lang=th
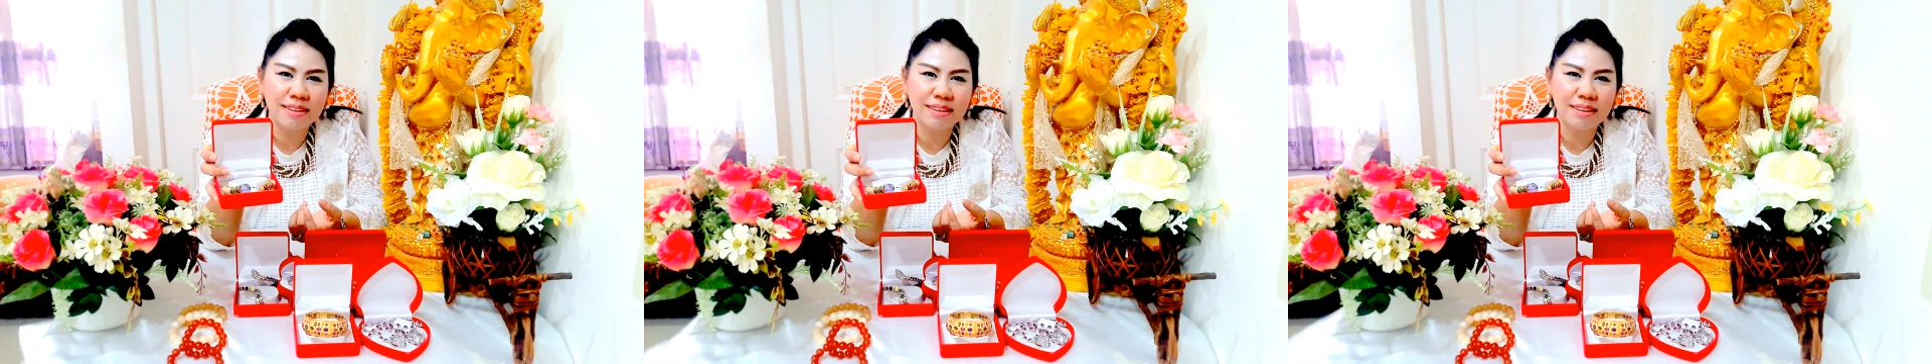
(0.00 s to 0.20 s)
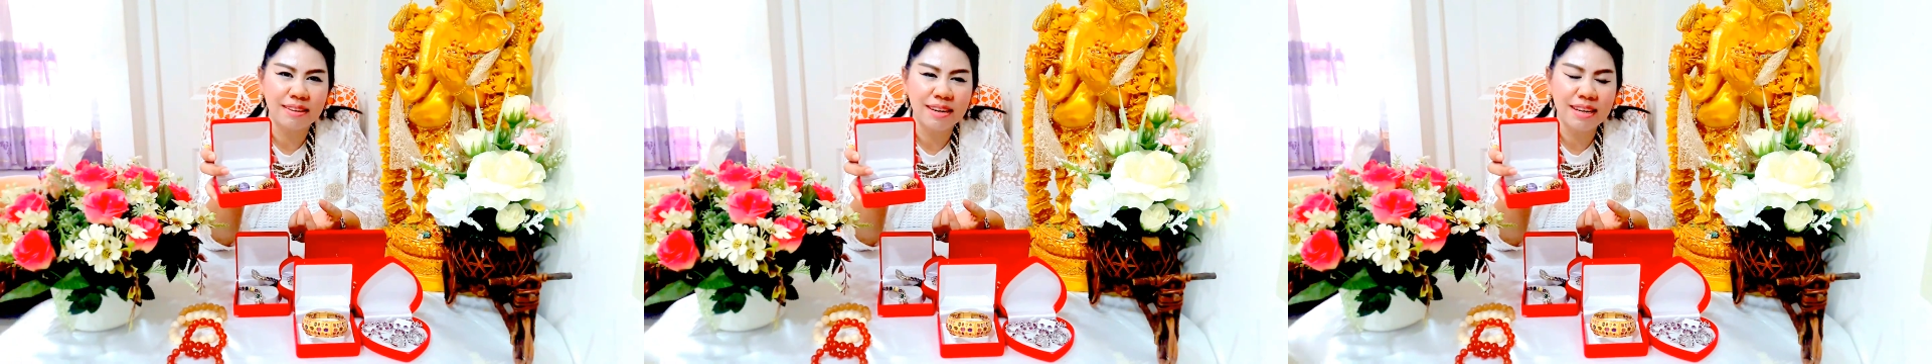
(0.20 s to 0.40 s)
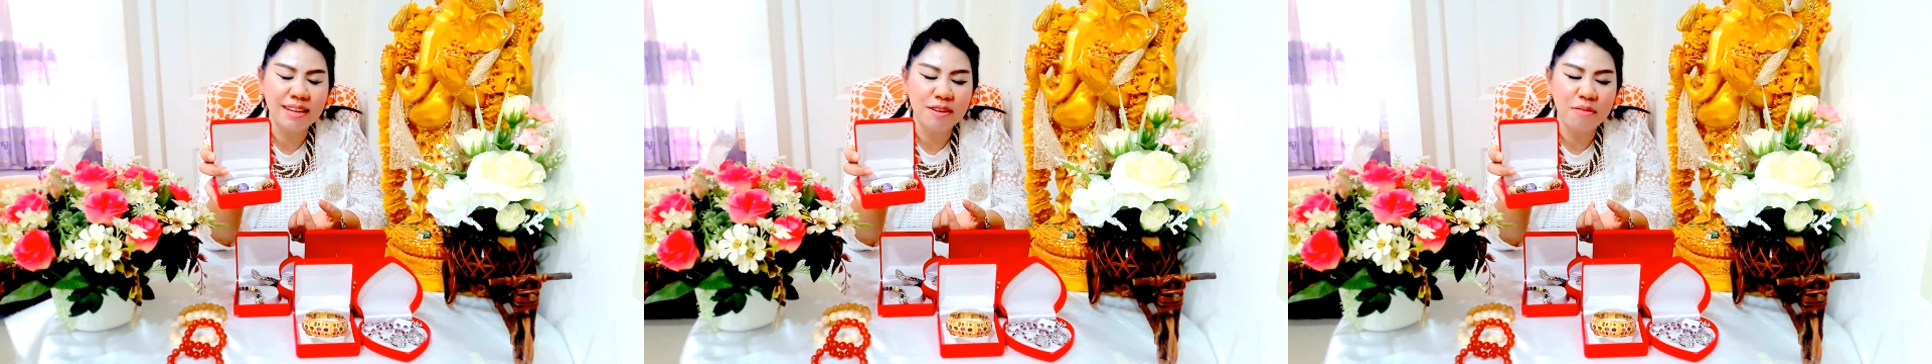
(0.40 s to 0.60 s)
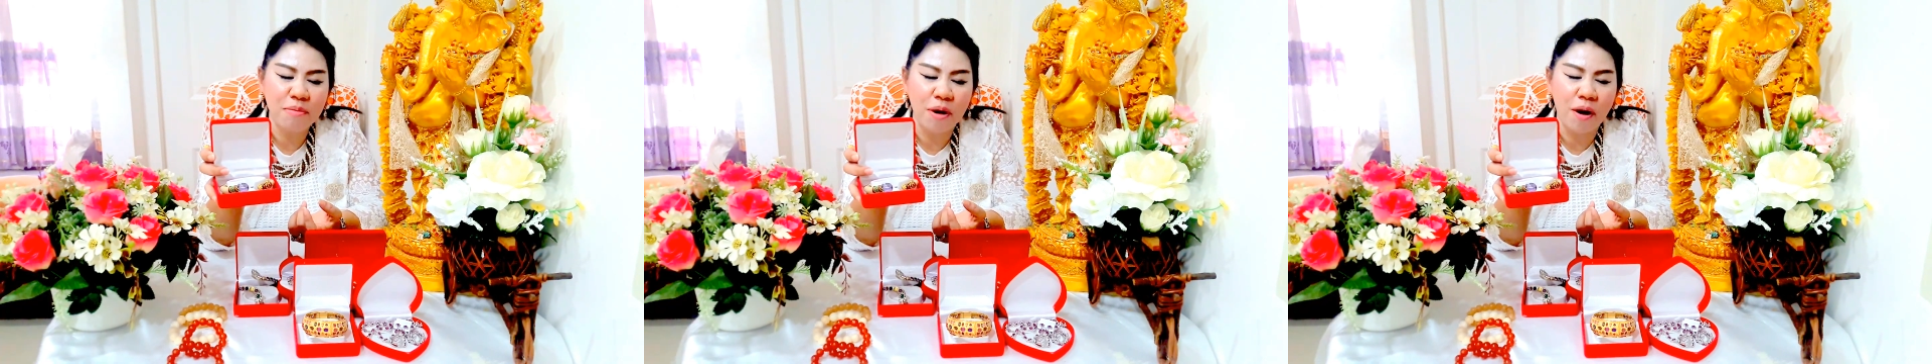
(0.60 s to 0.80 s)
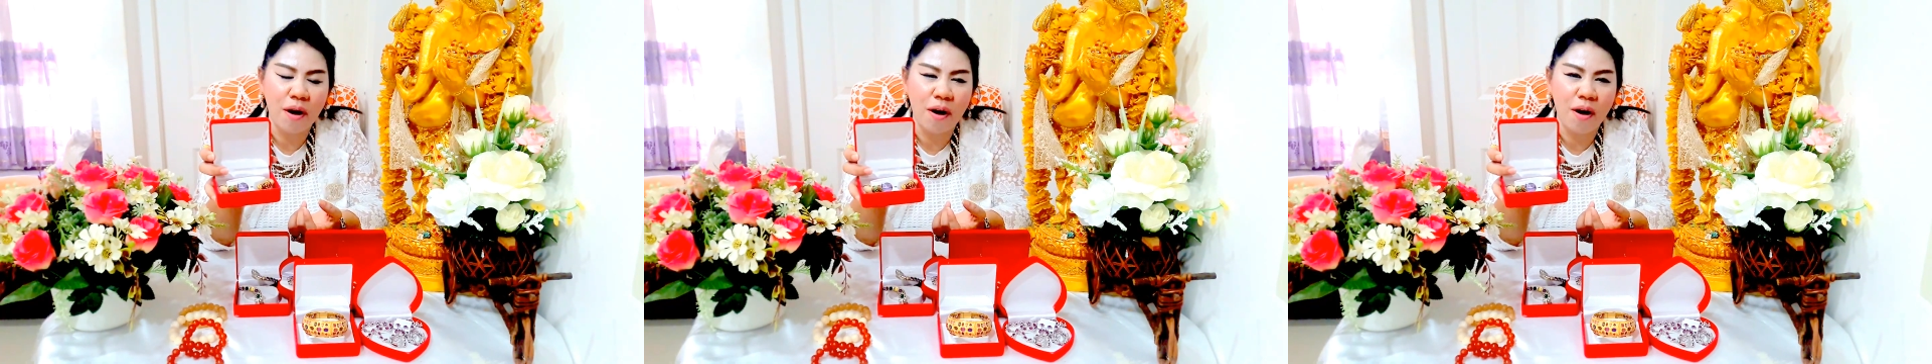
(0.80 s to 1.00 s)
เซอรี่ที่
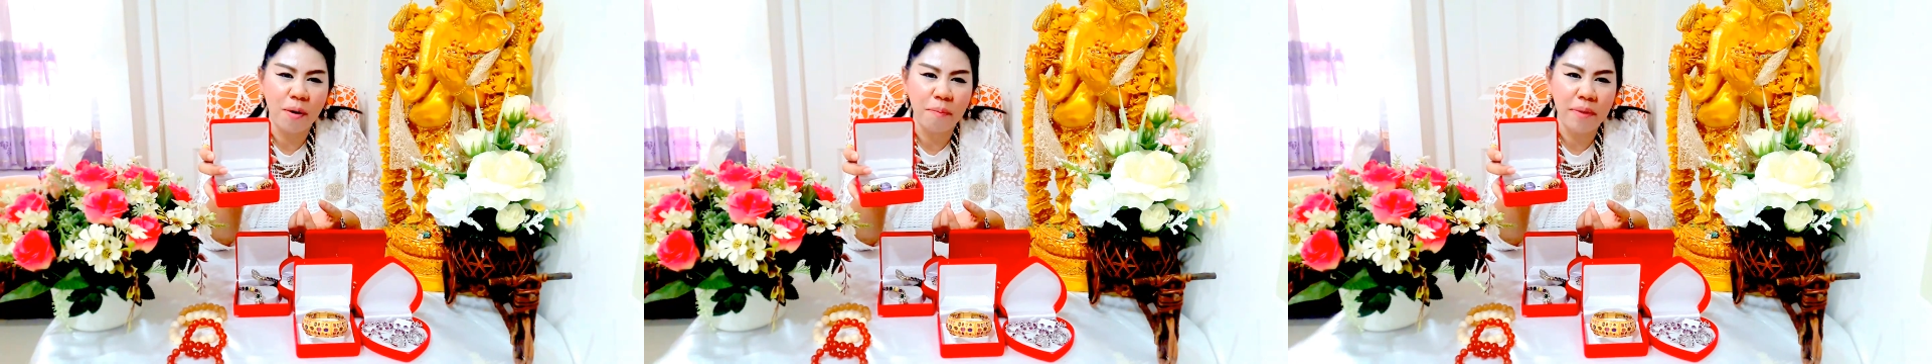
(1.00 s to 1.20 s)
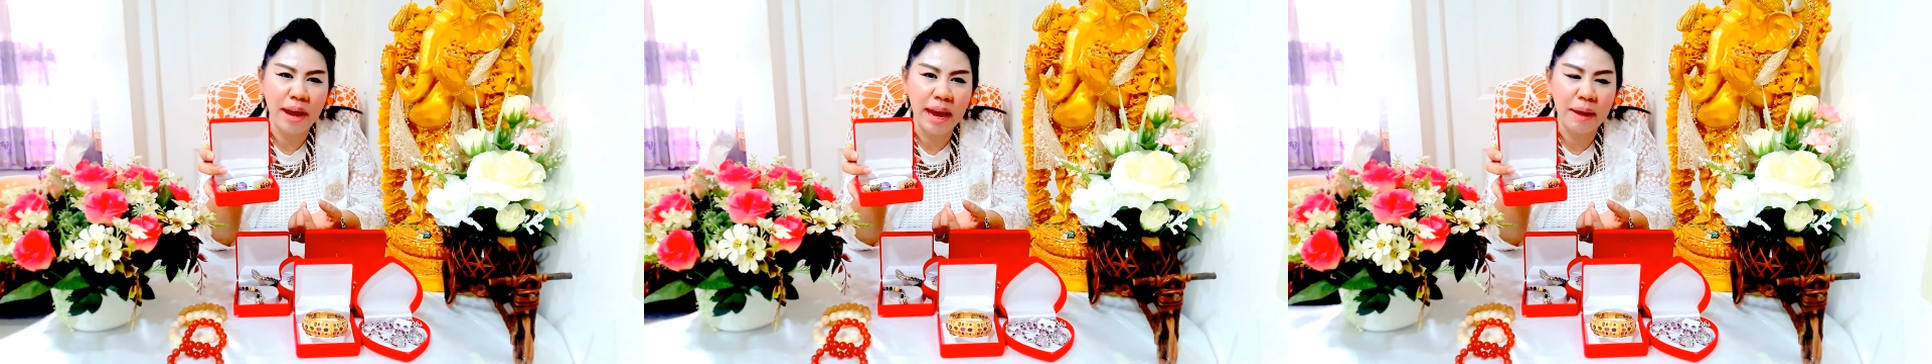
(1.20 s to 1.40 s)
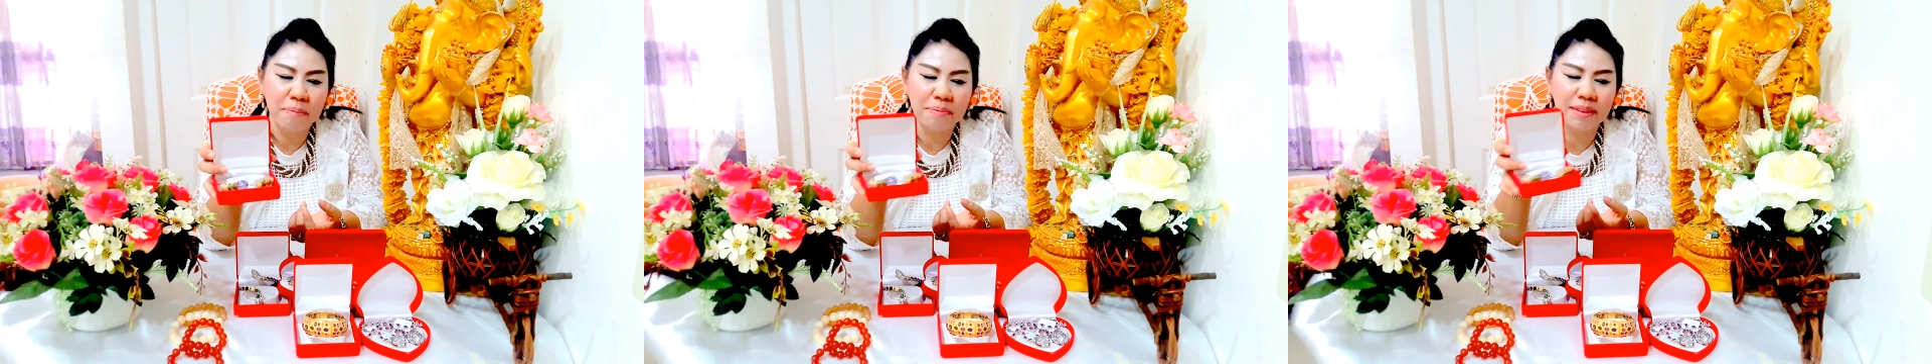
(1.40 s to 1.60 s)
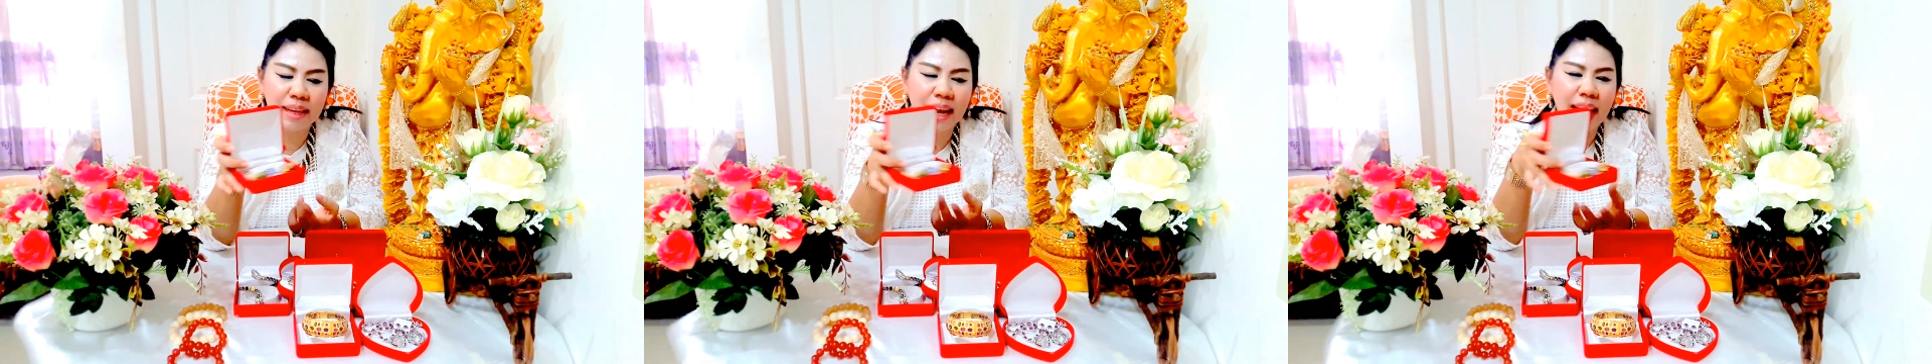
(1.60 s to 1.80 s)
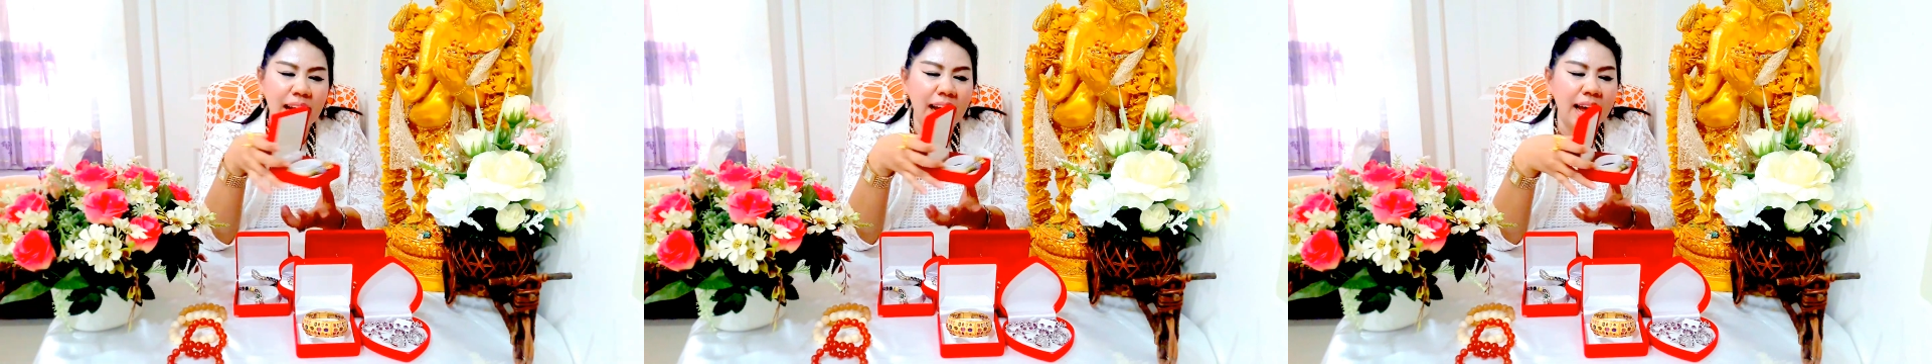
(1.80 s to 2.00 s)
หมอออกแบบ
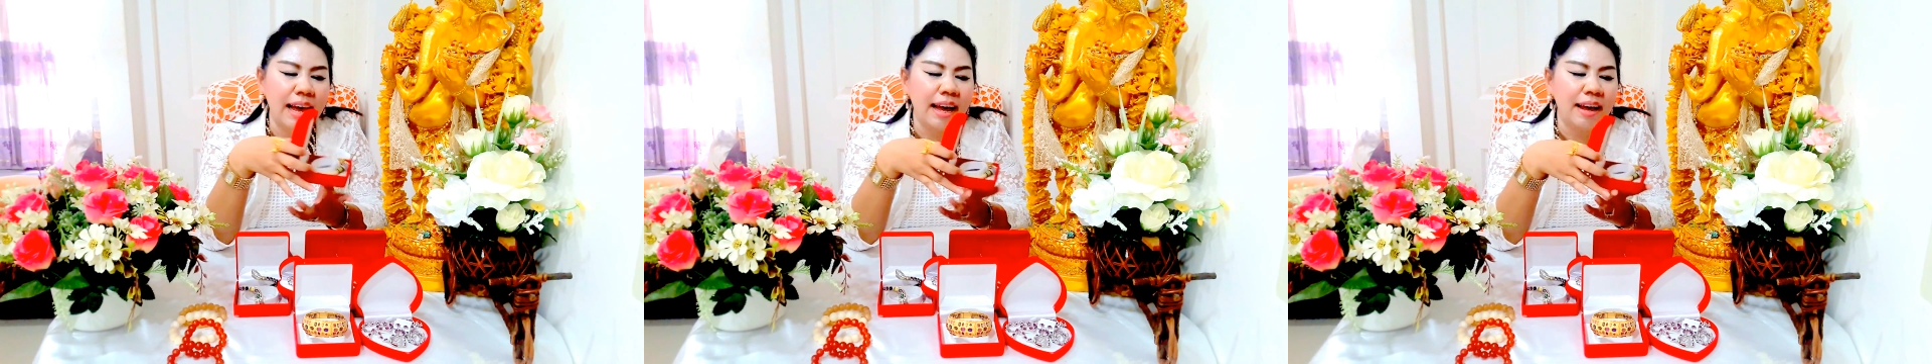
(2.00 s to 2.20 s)
นะคะ